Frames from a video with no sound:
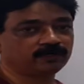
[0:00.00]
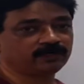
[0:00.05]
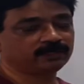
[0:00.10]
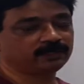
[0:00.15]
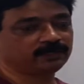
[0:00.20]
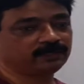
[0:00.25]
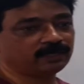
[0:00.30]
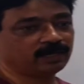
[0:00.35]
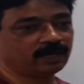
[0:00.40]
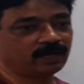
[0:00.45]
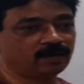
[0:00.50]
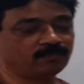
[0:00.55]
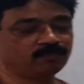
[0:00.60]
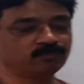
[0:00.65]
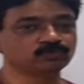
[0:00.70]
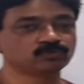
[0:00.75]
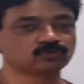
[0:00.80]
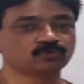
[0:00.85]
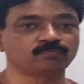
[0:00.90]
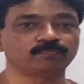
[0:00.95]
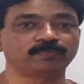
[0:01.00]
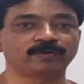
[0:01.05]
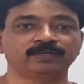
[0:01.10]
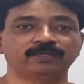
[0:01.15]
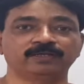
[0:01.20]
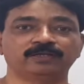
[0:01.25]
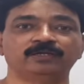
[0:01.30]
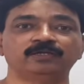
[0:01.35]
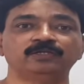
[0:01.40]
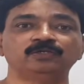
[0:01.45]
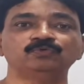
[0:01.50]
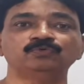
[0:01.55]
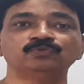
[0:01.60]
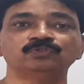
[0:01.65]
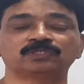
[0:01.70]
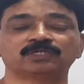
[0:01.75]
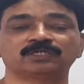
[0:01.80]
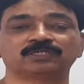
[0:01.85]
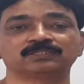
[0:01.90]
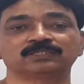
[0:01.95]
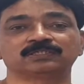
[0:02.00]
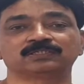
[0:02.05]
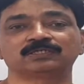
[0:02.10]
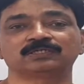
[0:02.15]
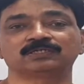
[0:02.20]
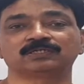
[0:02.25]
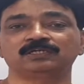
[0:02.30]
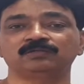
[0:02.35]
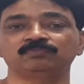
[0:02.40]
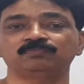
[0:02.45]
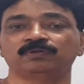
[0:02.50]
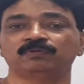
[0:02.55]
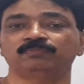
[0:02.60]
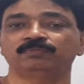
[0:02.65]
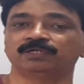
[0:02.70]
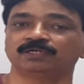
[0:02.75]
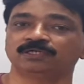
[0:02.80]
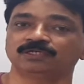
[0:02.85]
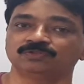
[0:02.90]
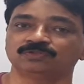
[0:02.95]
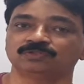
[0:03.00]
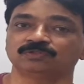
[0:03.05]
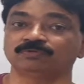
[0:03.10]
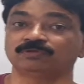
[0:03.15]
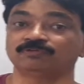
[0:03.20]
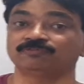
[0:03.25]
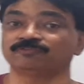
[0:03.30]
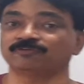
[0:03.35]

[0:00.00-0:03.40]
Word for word: करने के लिए कि आप उसको पहले रिड्यूस कर सकते हैं कहीं पर भी रिड्यूसिबल